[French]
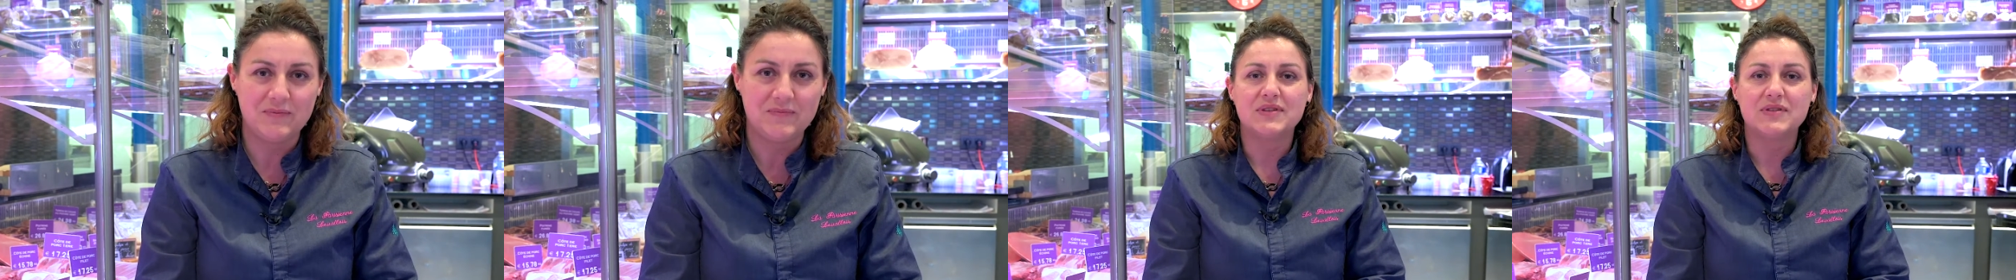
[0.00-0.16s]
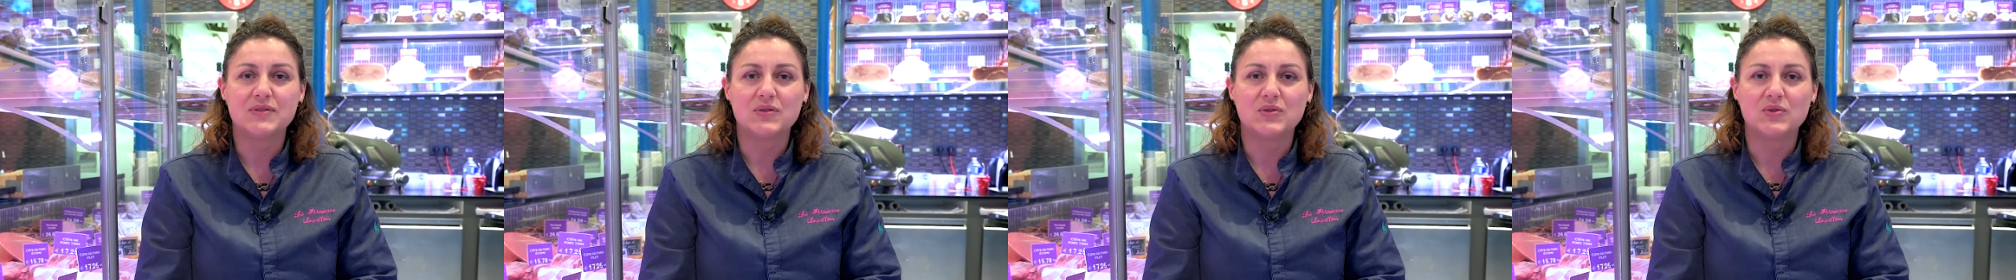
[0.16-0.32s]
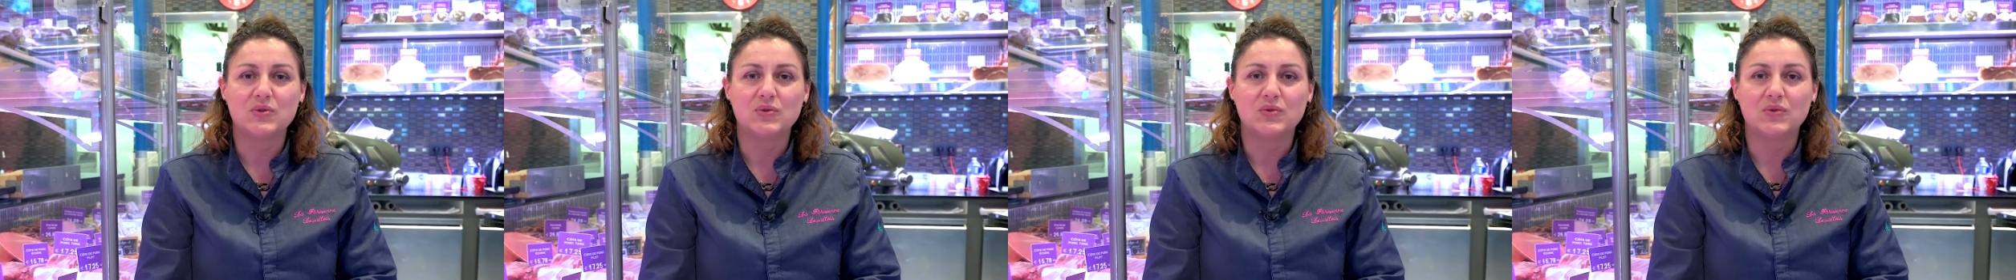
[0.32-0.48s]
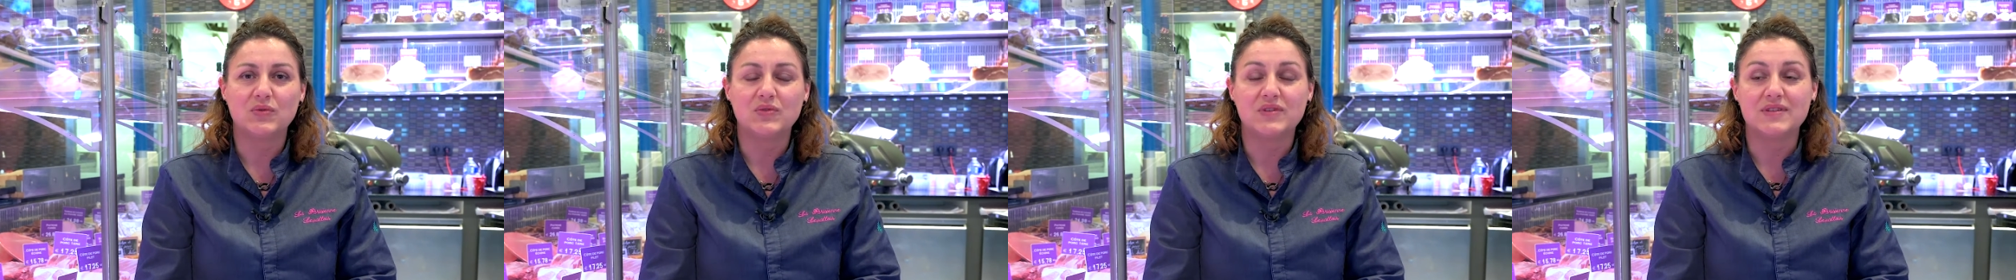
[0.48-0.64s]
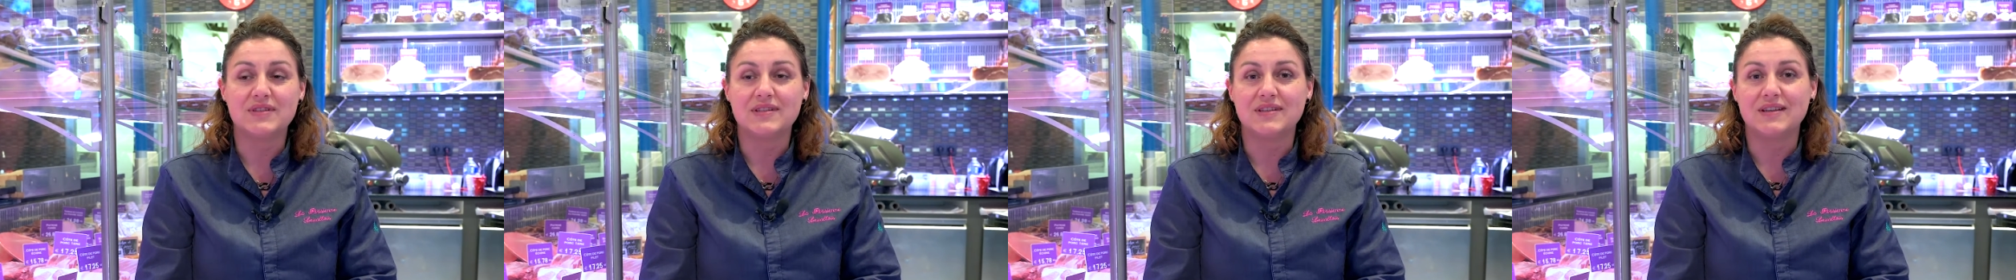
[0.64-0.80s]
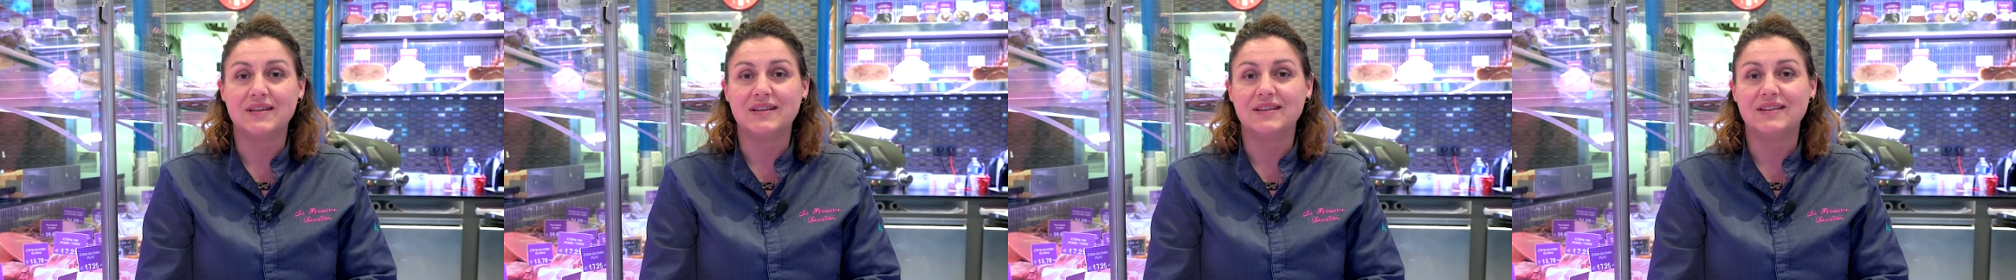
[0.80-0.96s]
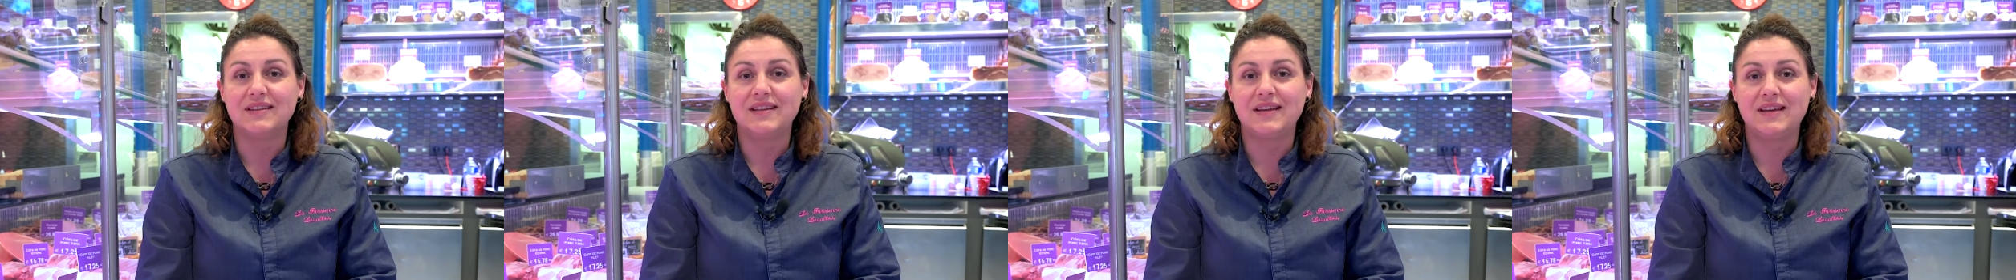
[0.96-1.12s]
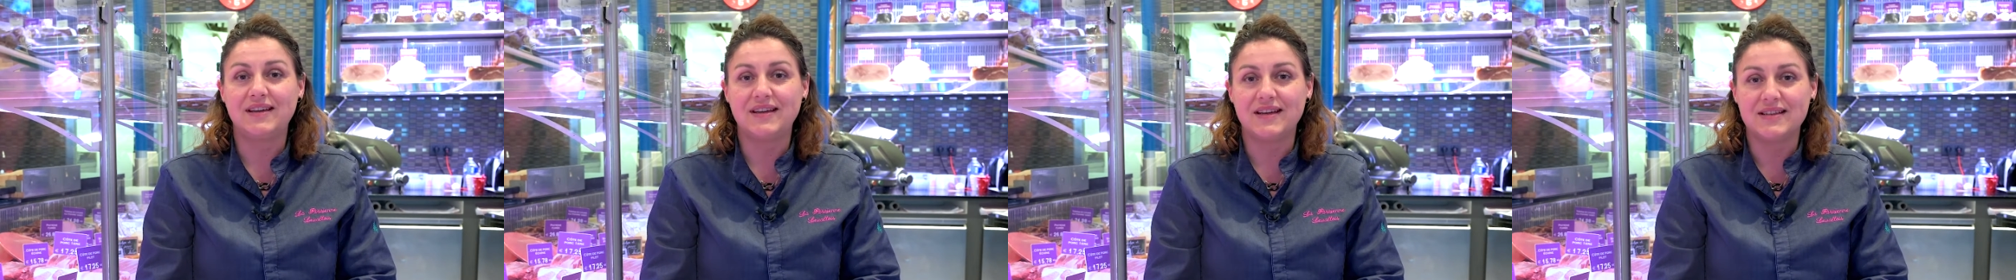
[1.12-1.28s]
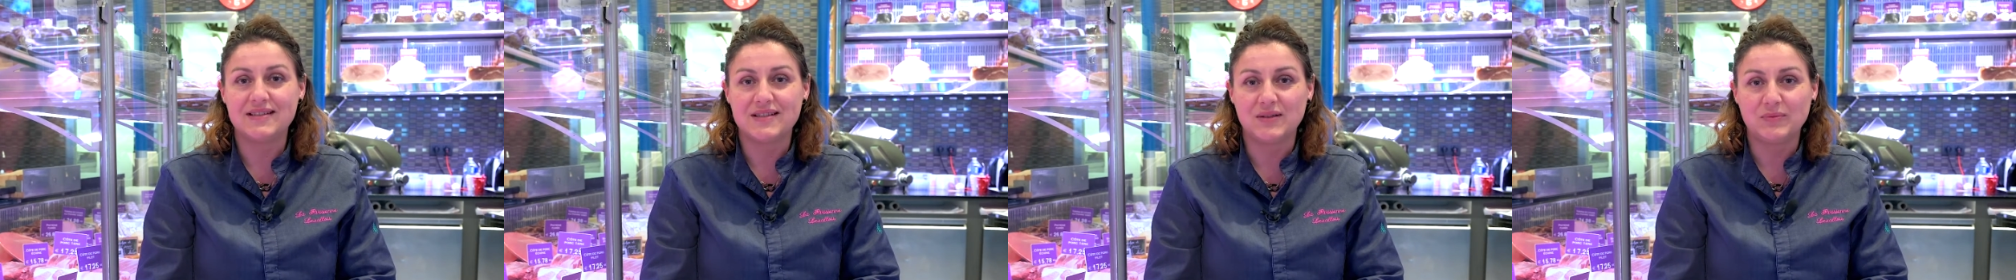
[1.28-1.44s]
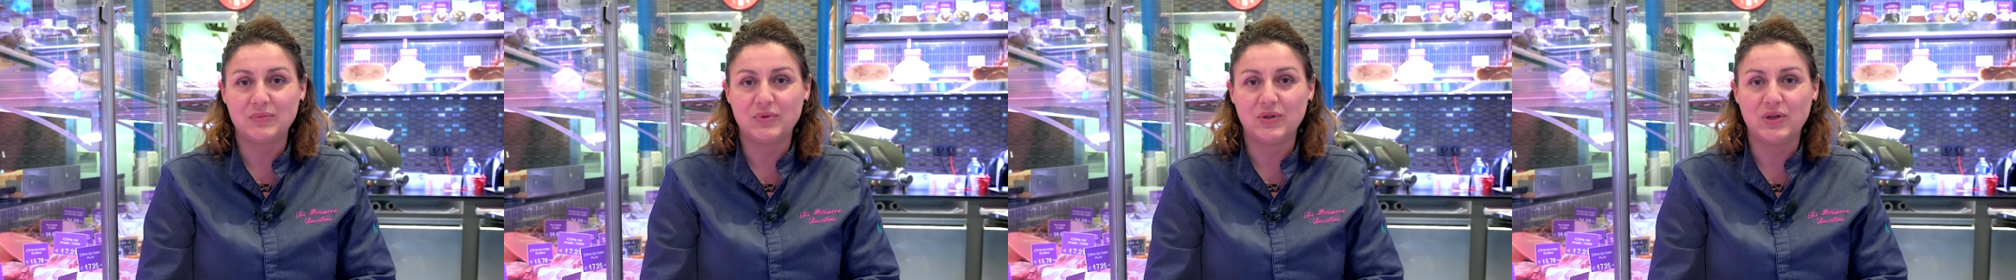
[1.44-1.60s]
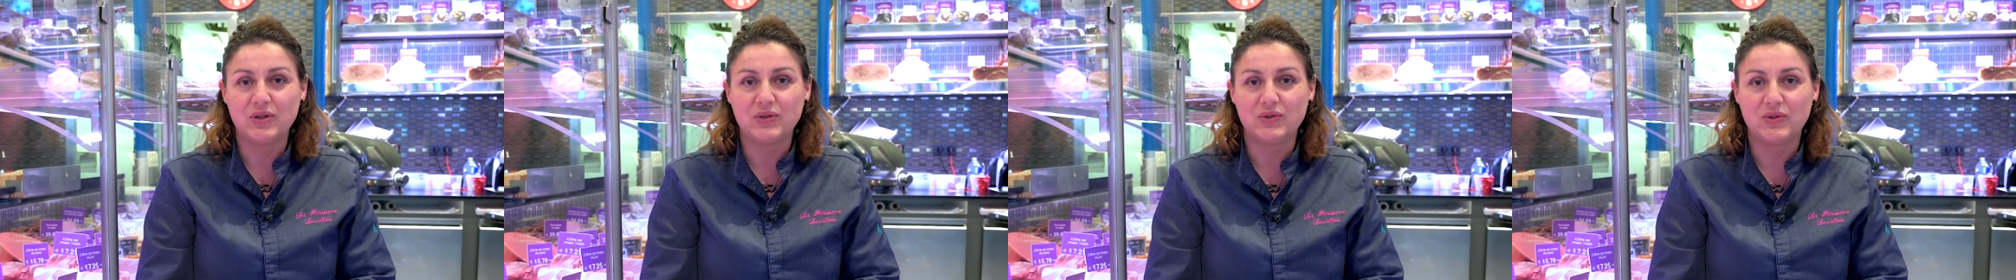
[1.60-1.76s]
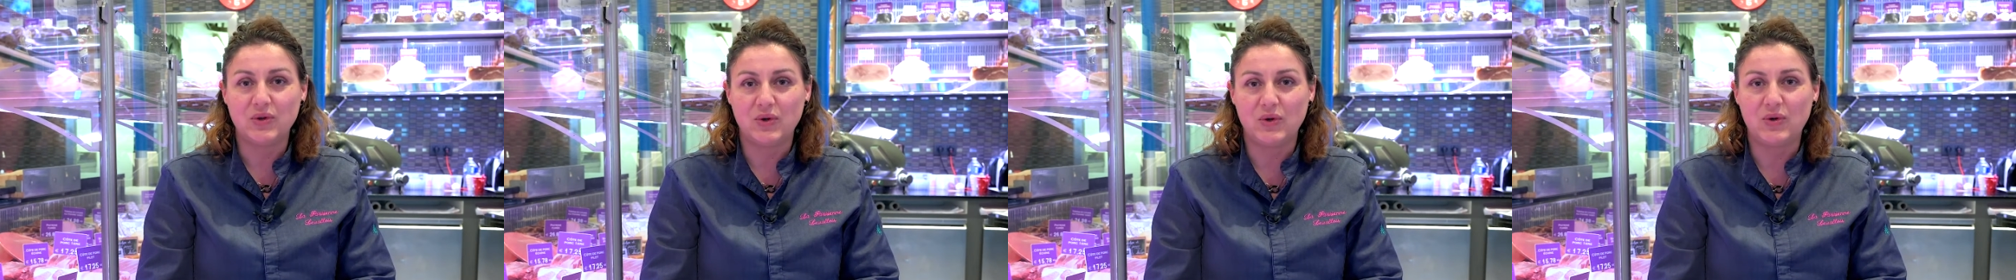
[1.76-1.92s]
parce que je trouve que c'est très
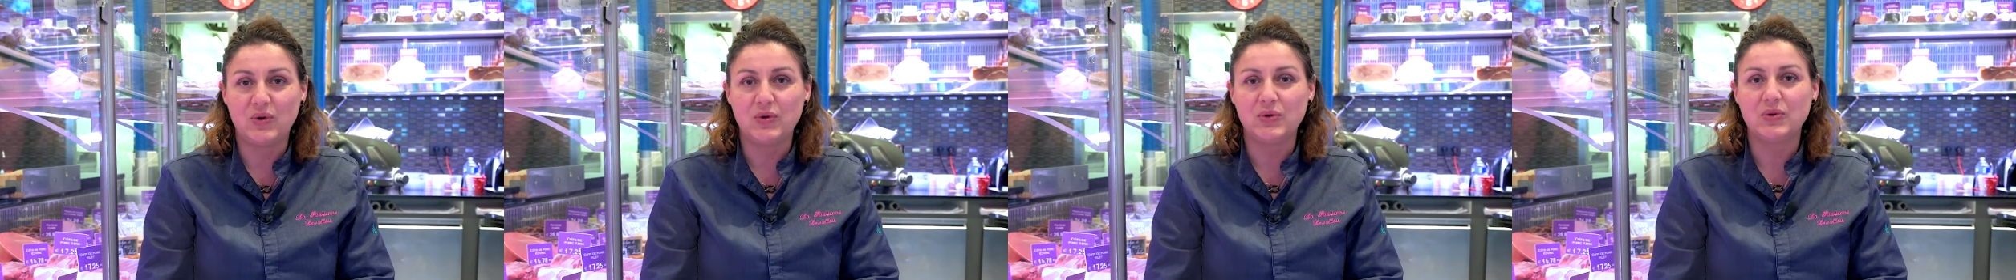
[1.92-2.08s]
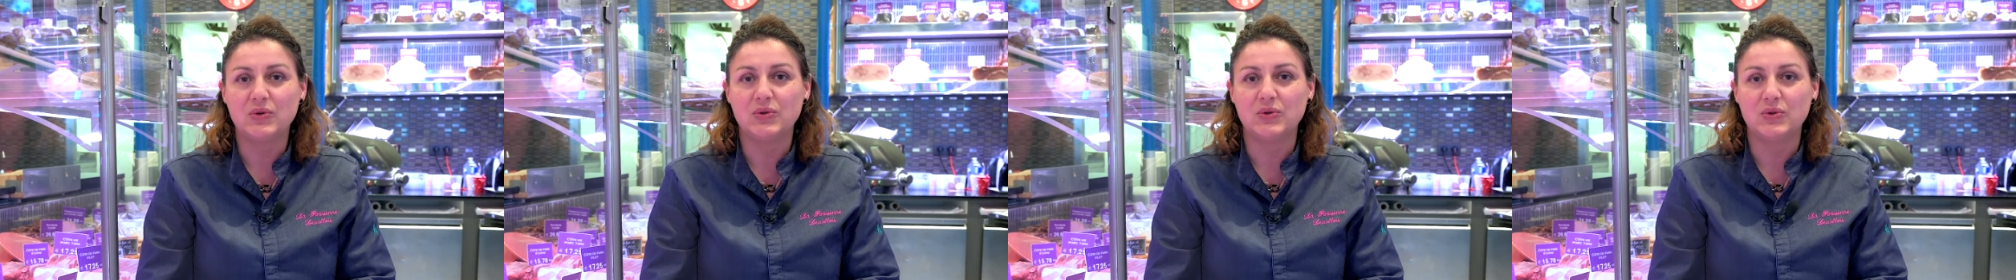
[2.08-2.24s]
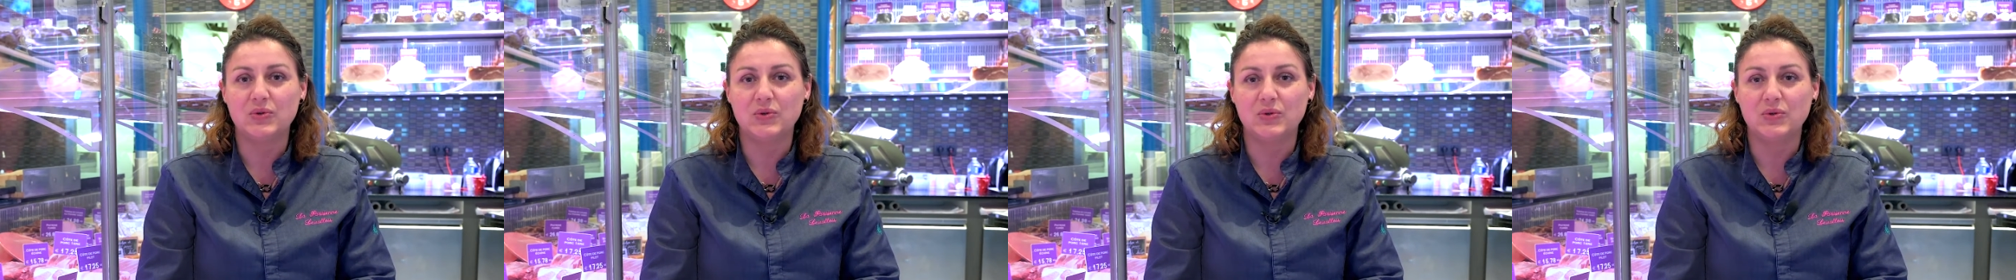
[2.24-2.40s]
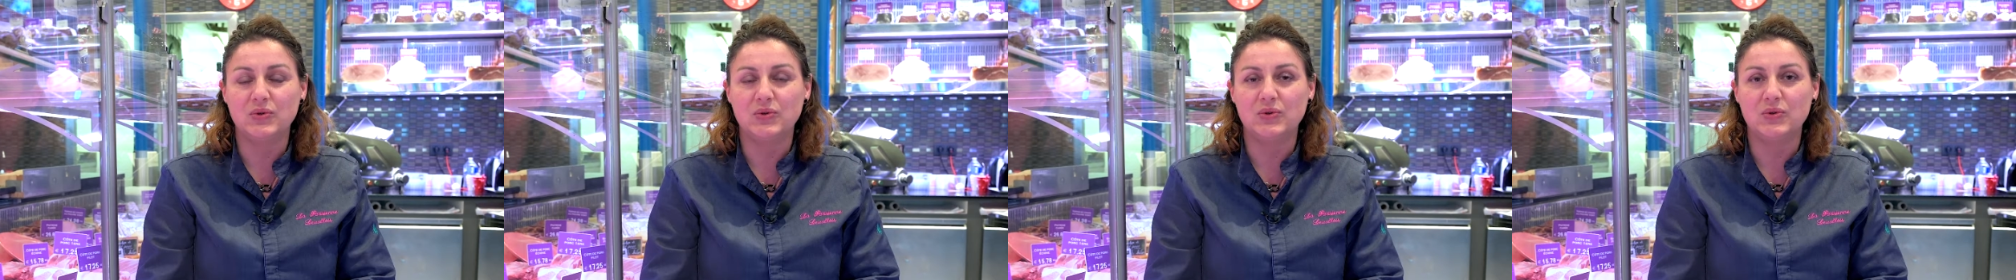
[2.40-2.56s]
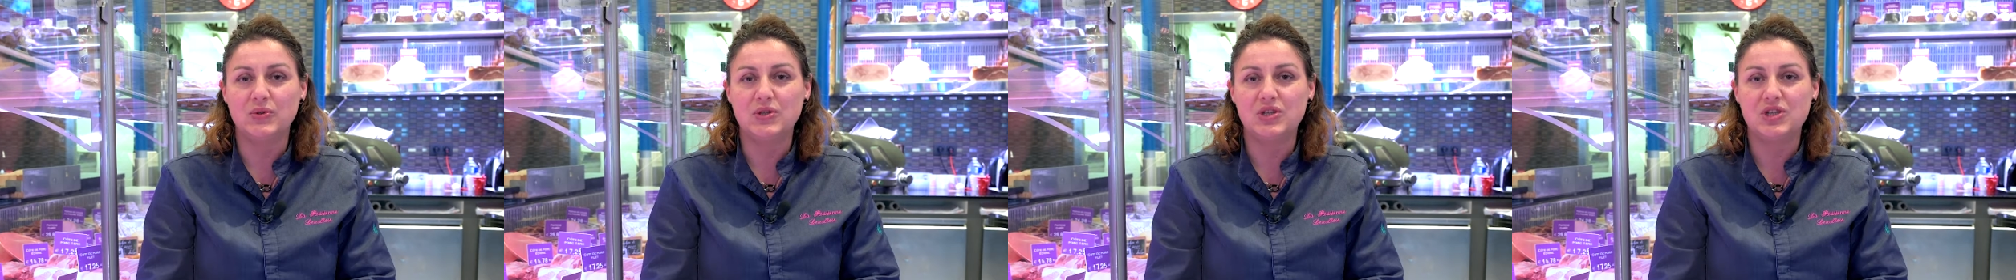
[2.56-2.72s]
important que